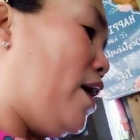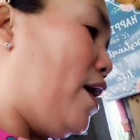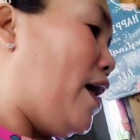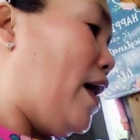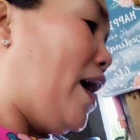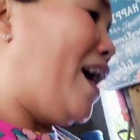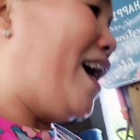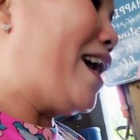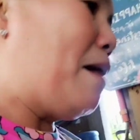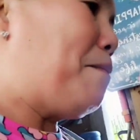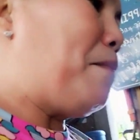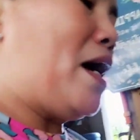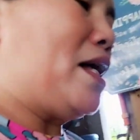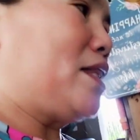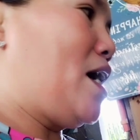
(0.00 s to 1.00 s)

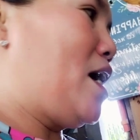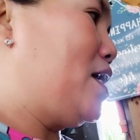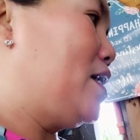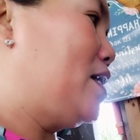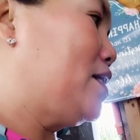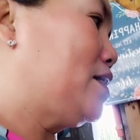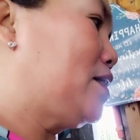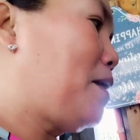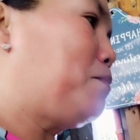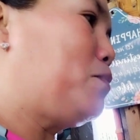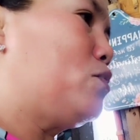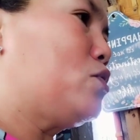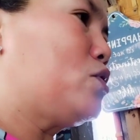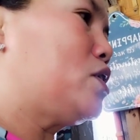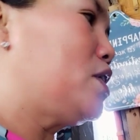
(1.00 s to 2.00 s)
garapata.
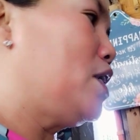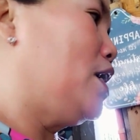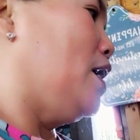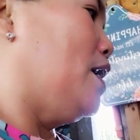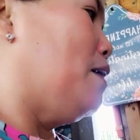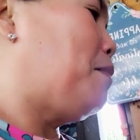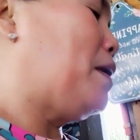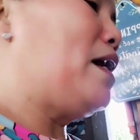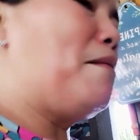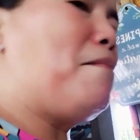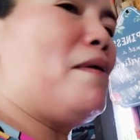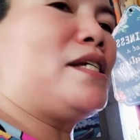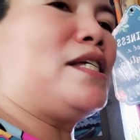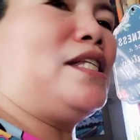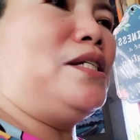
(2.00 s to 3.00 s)
Tapos
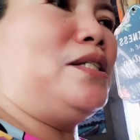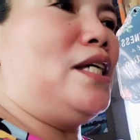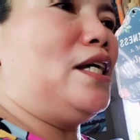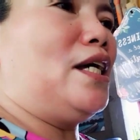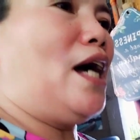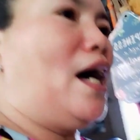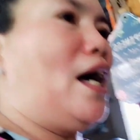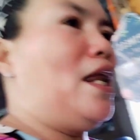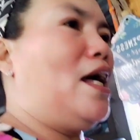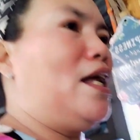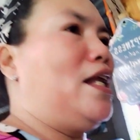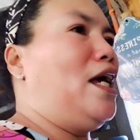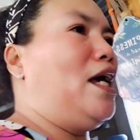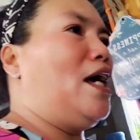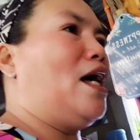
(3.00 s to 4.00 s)
paglabas ni Jing, akala
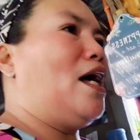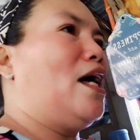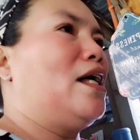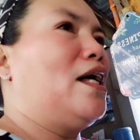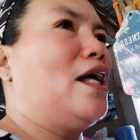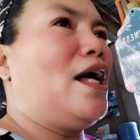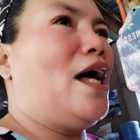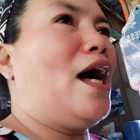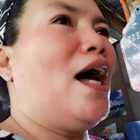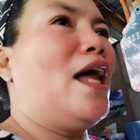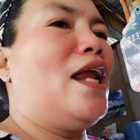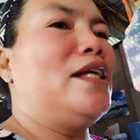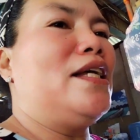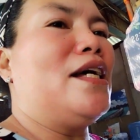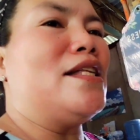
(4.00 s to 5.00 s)
niya,
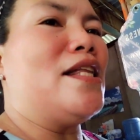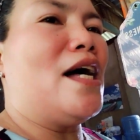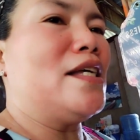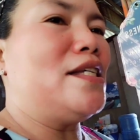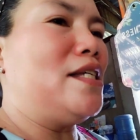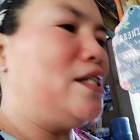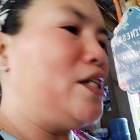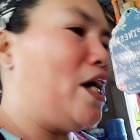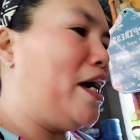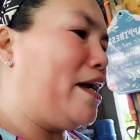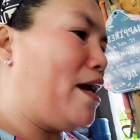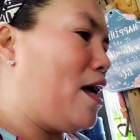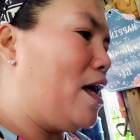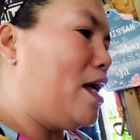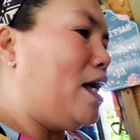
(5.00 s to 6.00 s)
akala niya na si
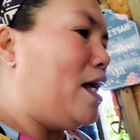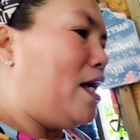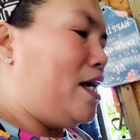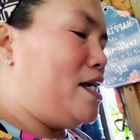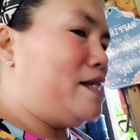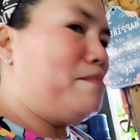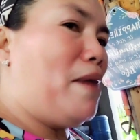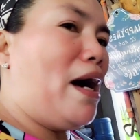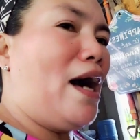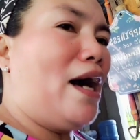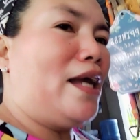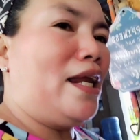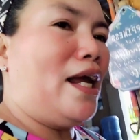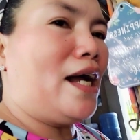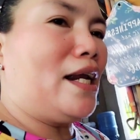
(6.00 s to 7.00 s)
Sierra is
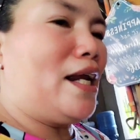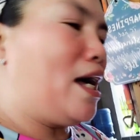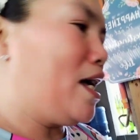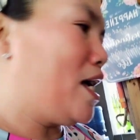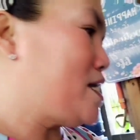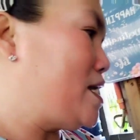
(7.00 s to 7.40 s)
manganganak na kasi